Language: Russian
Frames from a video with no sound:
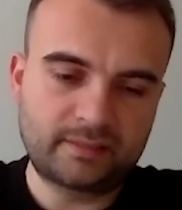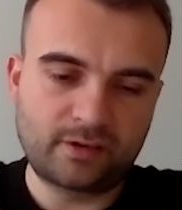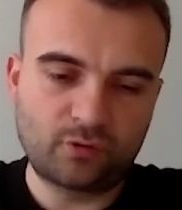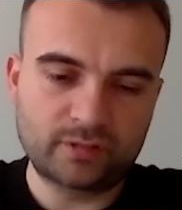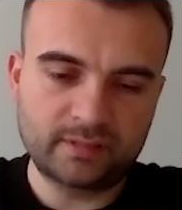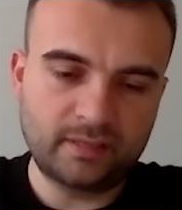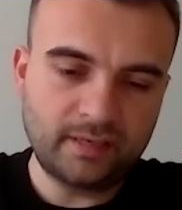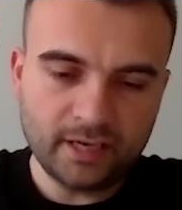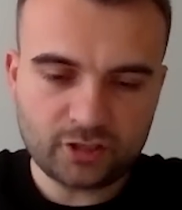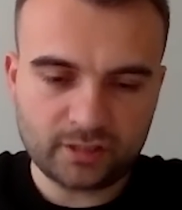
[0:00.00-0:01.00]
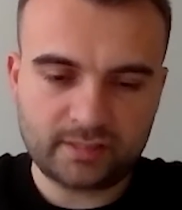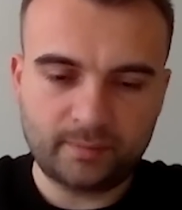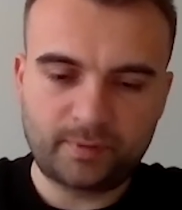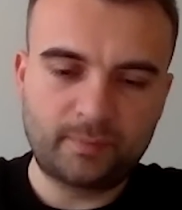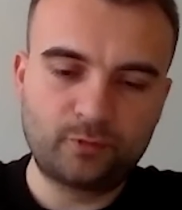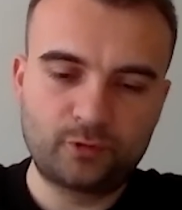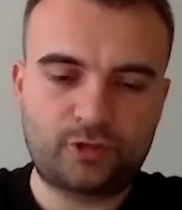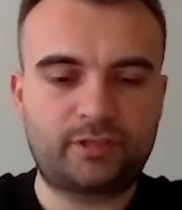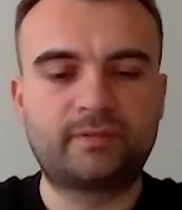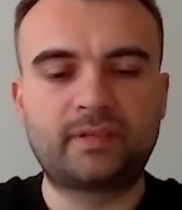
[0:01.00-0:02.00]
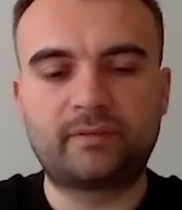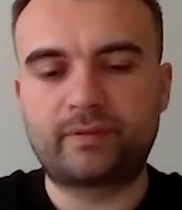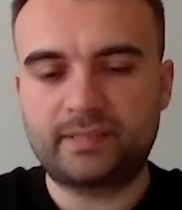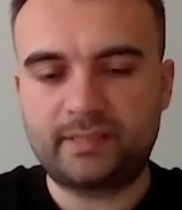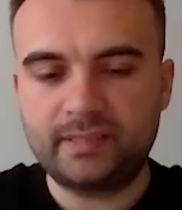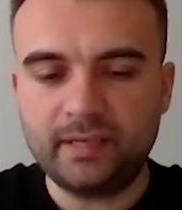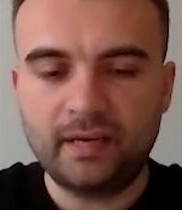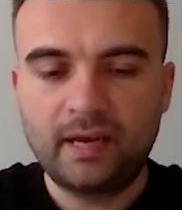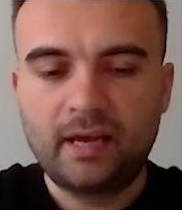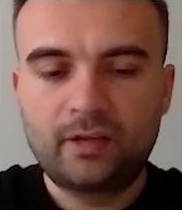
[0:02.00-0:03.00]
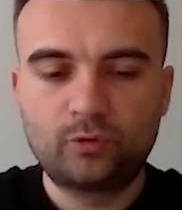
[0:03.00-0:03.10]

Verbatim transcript: серьезно лечится, преимущественно в России,